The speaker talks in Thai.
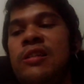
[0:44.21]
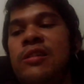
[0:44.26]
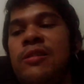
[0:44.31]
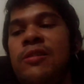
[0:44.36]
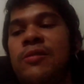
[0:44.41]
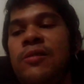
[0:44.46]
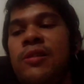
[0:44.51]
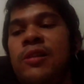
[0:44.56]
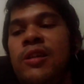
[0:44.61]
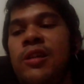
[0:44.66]

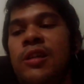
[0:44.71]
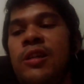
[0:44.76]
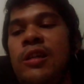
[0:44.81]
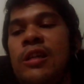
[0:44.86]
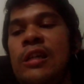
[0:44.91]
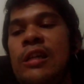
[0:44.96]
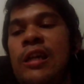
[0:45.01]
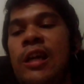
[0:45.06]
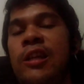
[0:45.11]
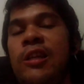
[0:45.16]
โอเค
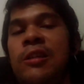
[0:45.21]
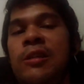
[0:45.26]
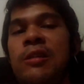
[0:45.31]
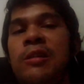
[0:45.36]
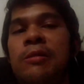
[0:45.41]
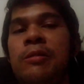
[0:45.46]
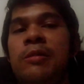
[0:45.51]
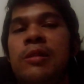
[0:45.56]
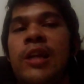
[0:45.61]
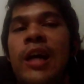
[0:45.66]
อันนี้
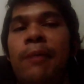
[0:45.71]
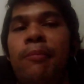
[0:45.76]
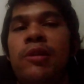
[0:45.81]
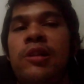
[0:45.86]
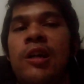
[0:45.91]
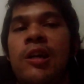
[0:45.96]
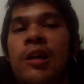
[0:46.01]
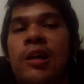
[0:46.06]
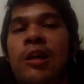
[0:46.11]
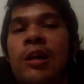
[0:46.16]
ถามมา
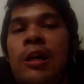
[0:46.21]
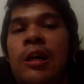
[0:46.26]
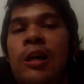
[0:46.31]
จาก